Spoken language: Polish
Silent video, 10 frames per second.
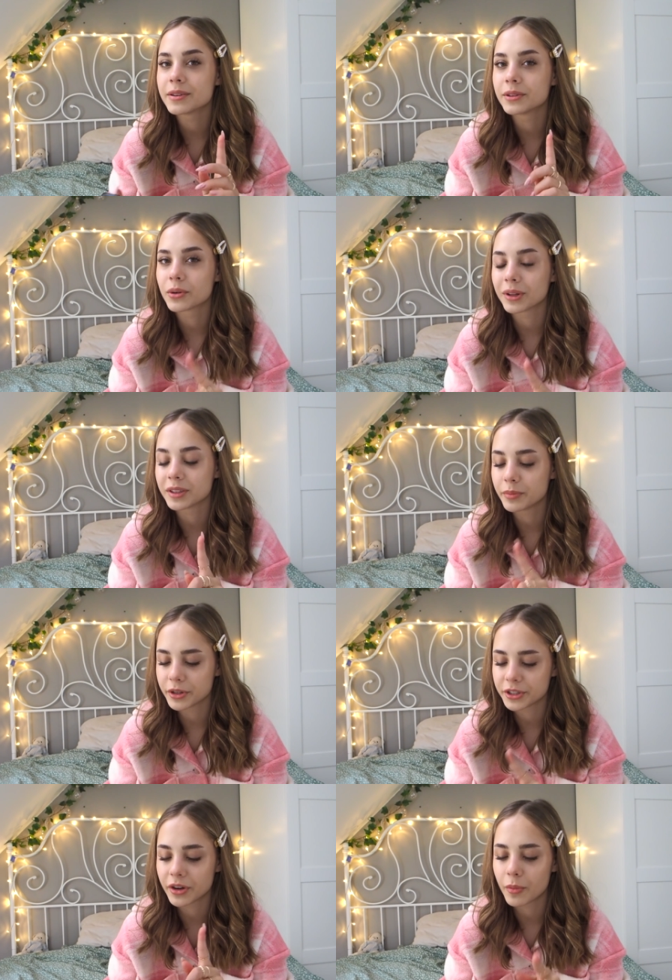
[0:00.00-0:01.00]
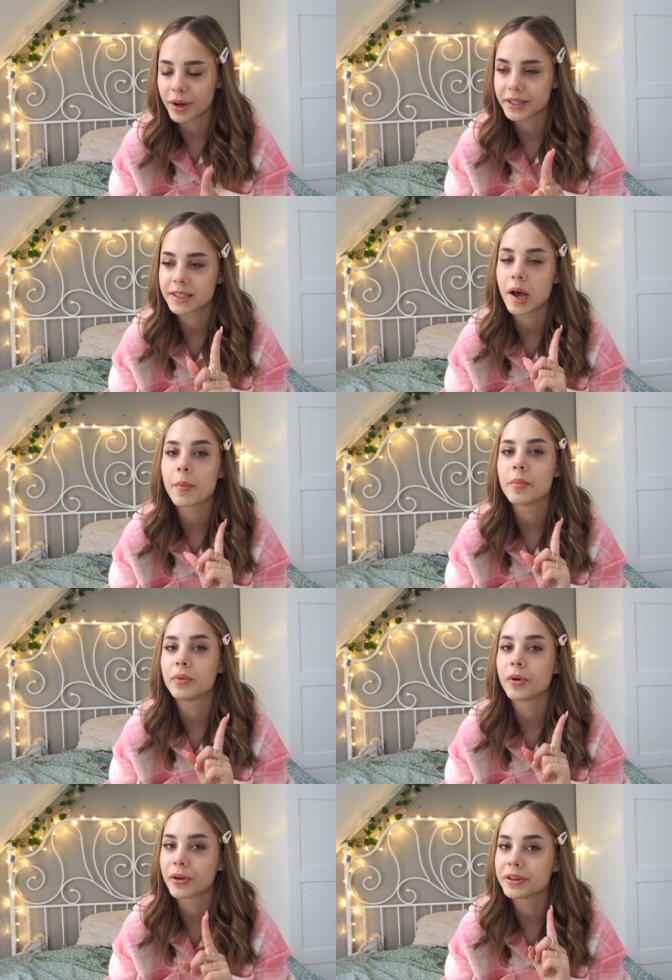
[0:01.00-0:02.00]
dokładnie 1 marca
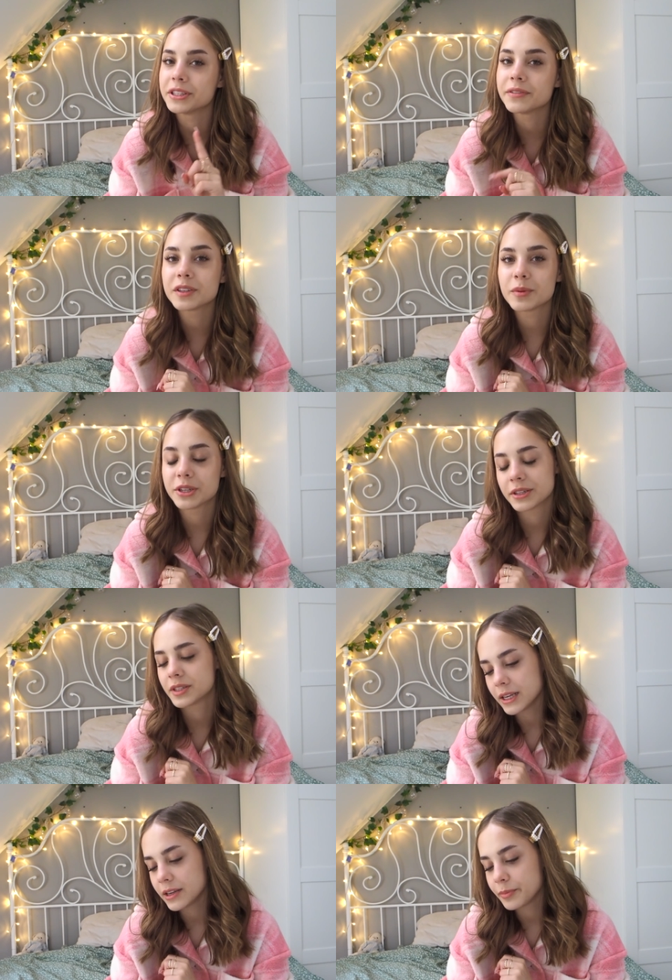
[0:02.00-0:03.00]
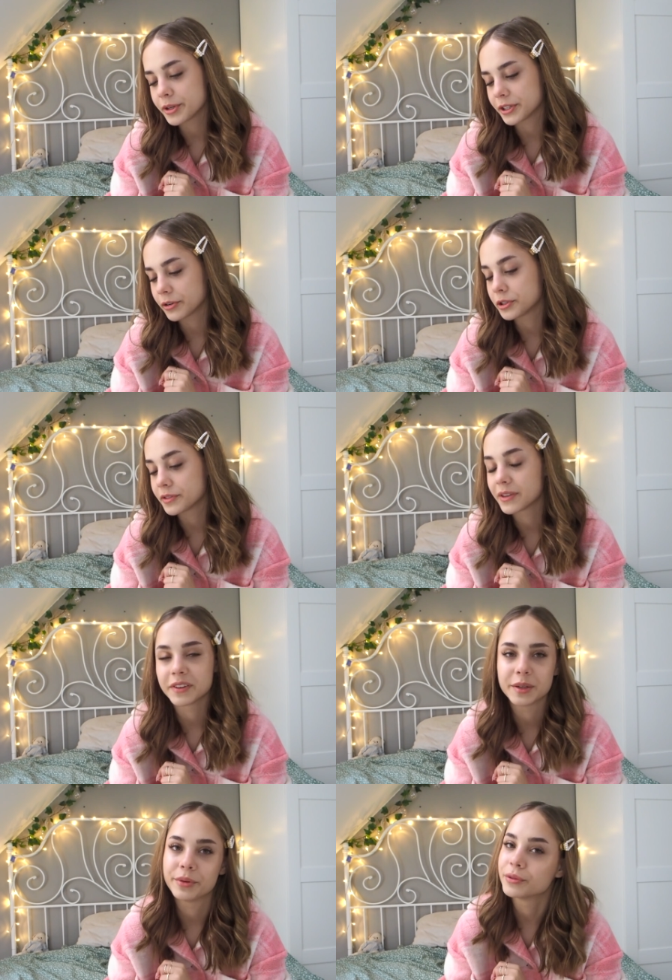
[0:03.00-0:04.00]
było rok i 9 miesięcy i 1 czerwca
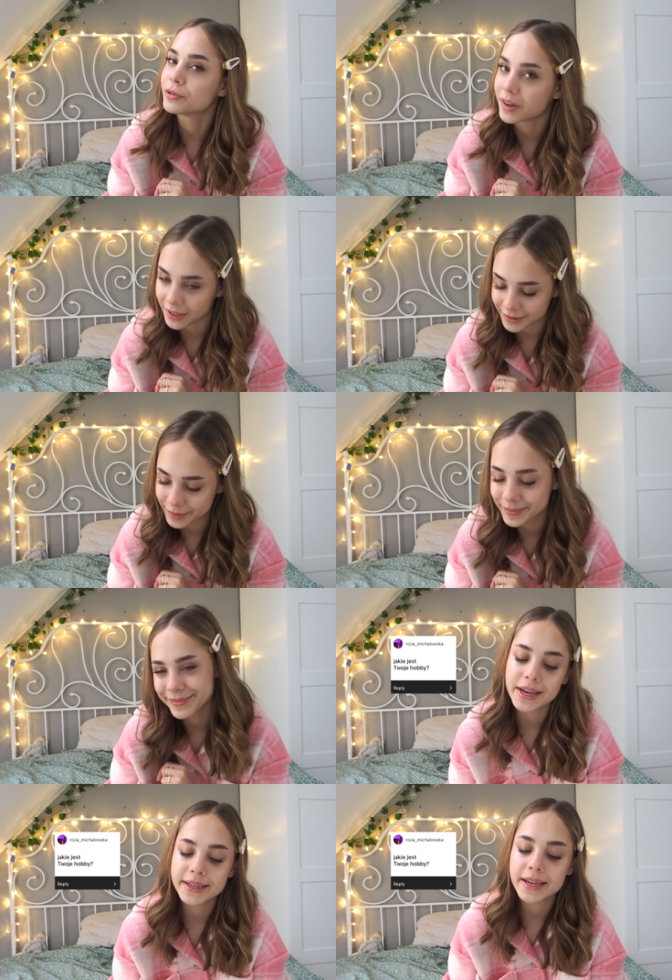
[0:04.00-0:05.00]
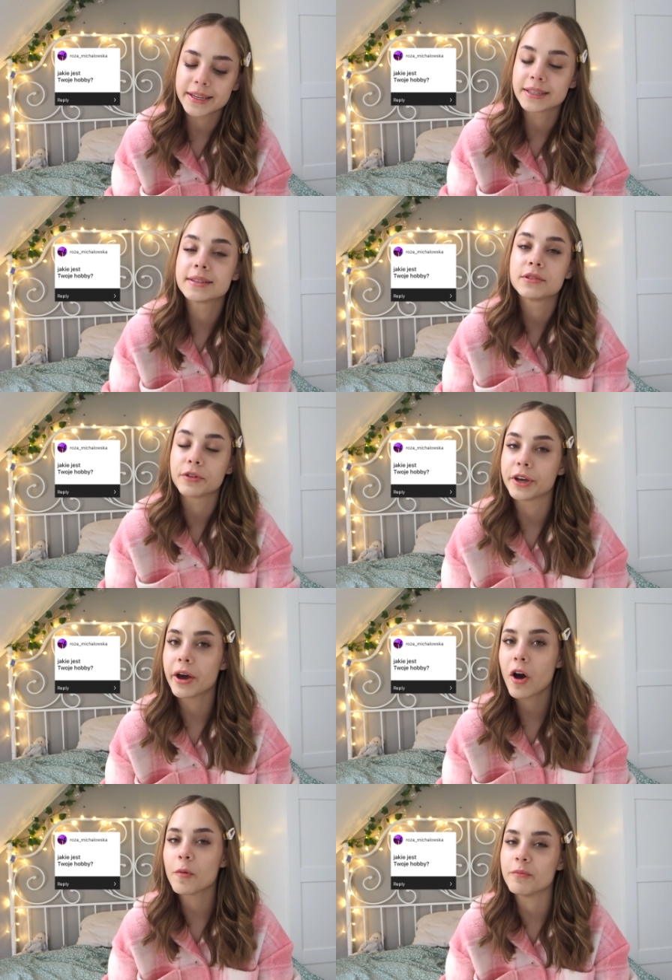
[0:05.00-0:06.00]
właśnie będą 2 lata. Jakie jest twoje
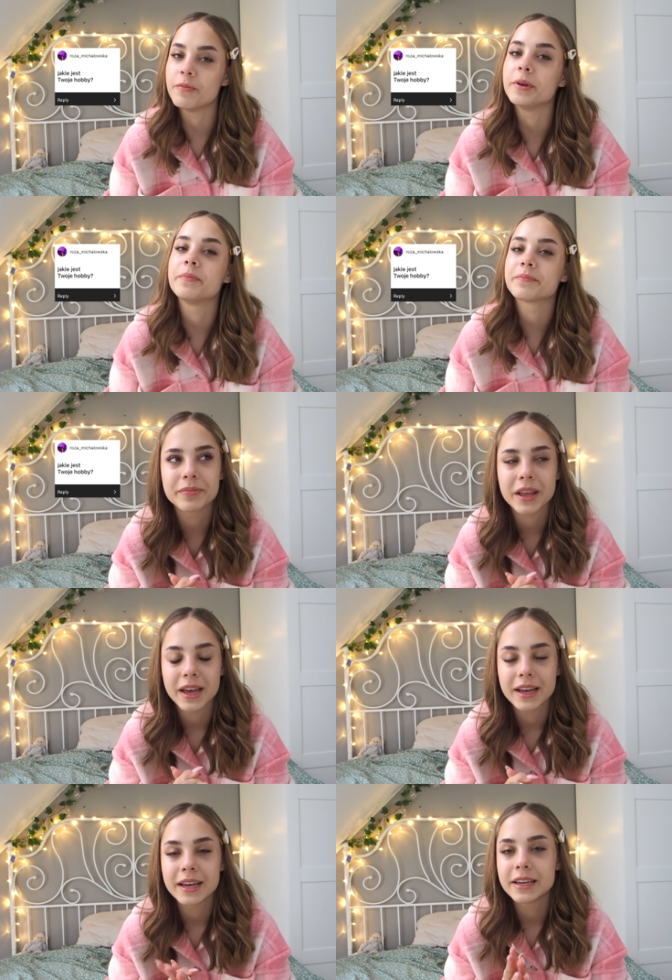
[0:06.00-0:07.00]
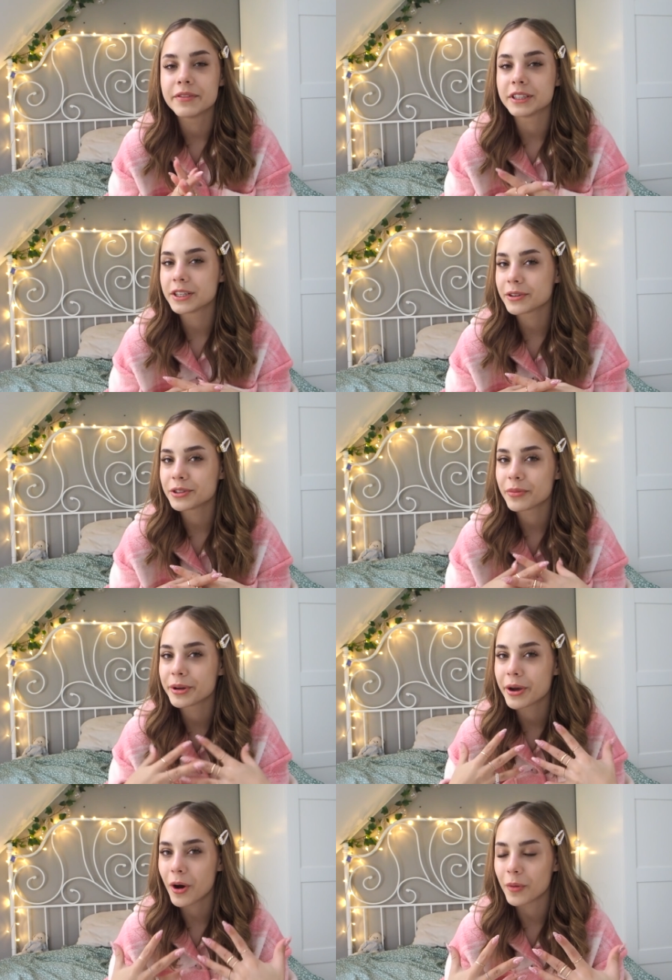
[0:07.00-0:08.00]
hobby? Jeśli chodzi o
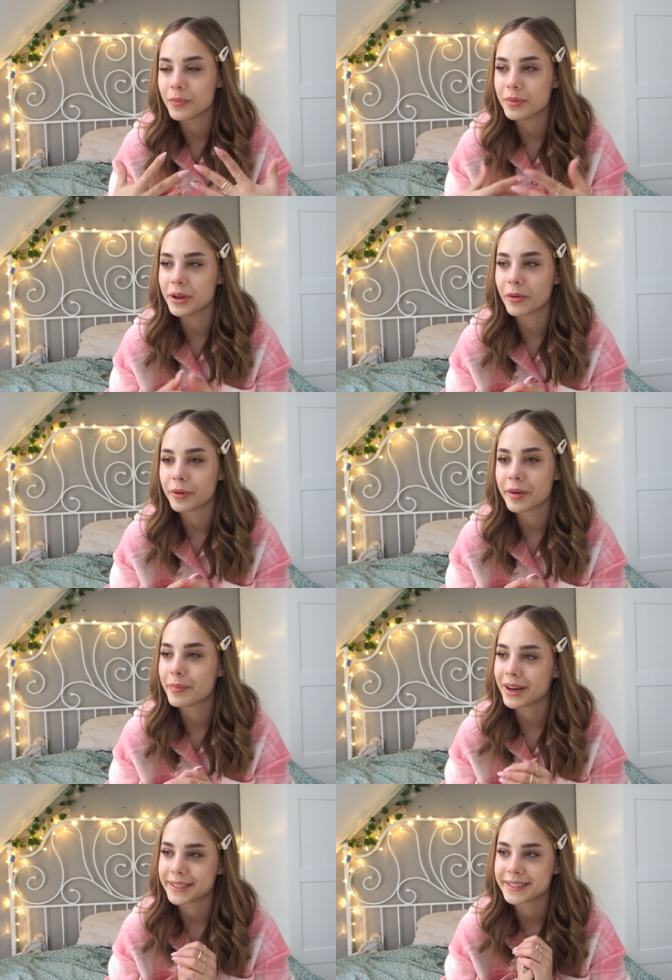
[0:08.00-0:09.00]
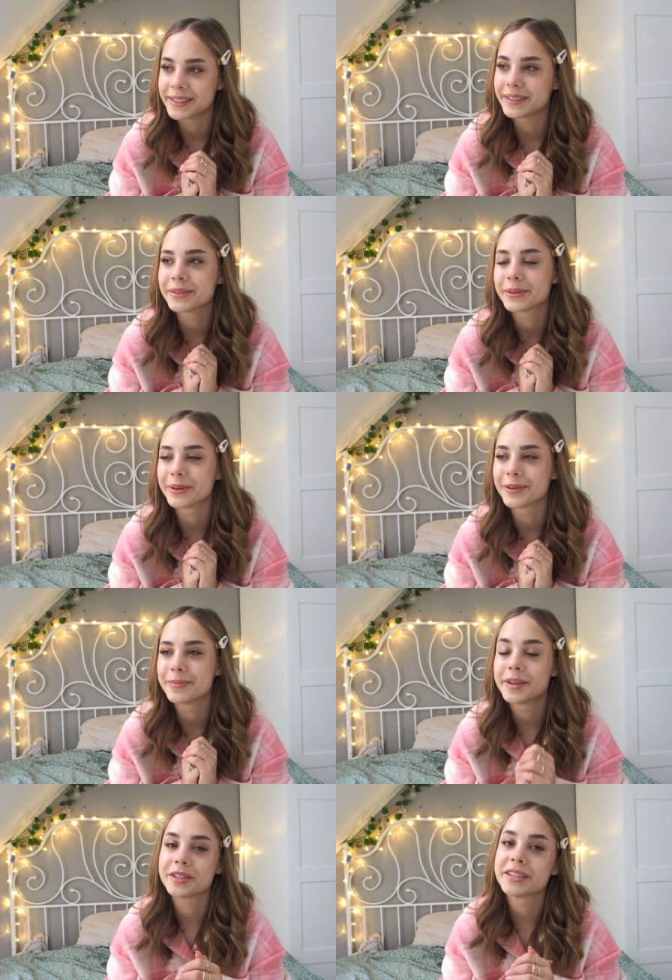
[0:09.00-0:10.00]
moje hobby, o moje pasje, to
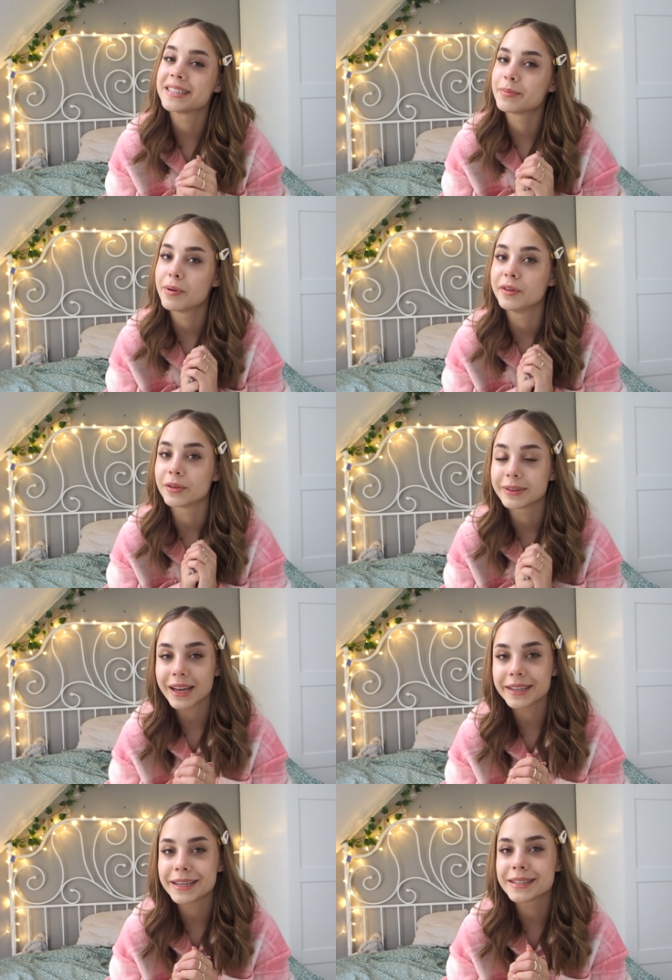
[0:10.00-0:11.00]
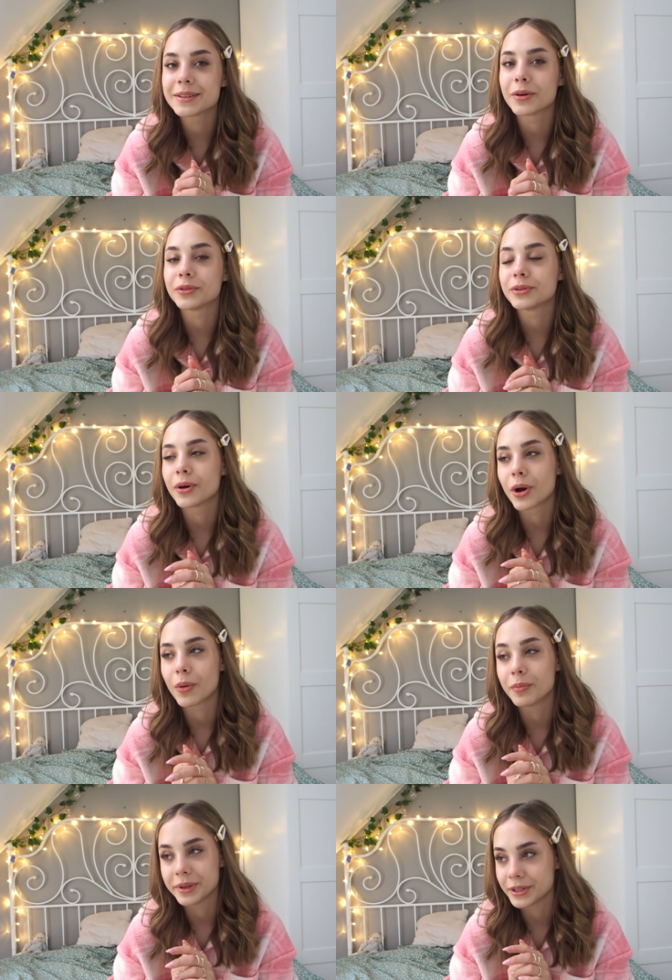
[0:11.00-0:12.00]
pierwsze jest na pewno taniec. Od
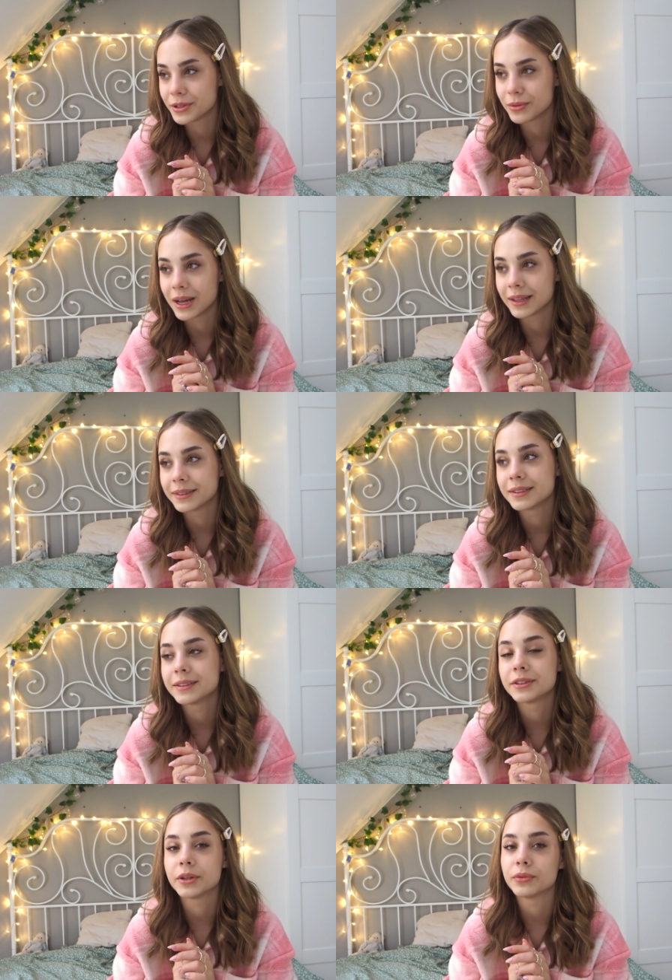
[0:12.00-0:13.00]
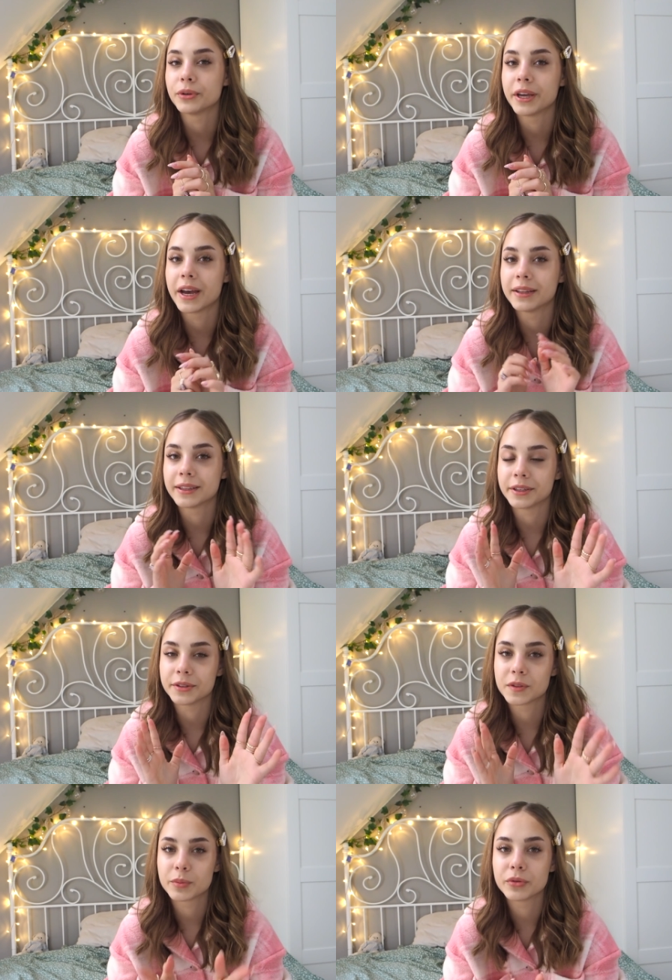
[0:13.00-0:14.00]
około 5 lat trenuję
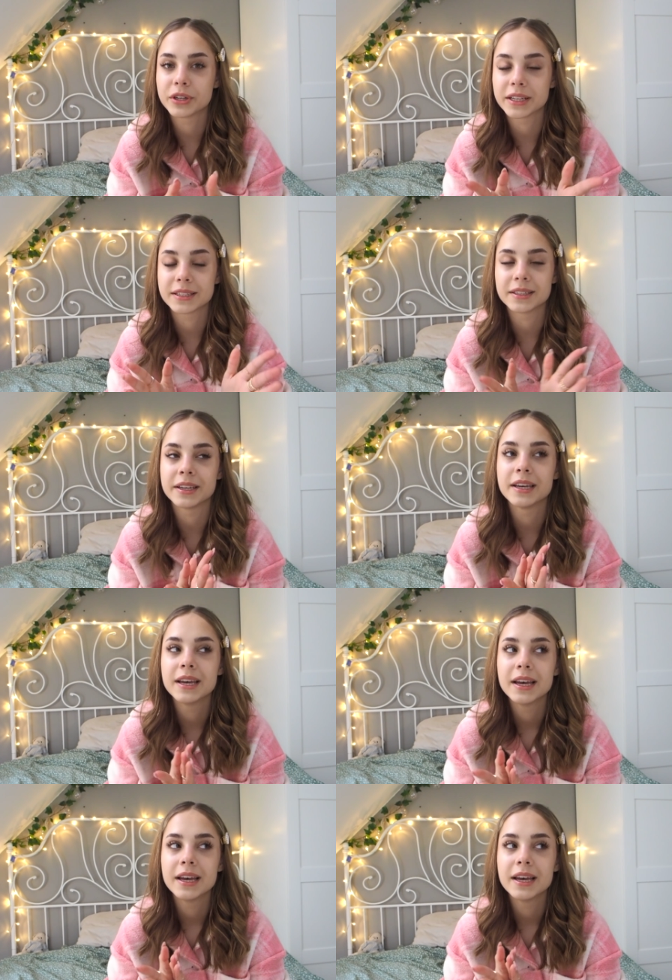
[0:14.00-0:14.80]
taniec współczesny.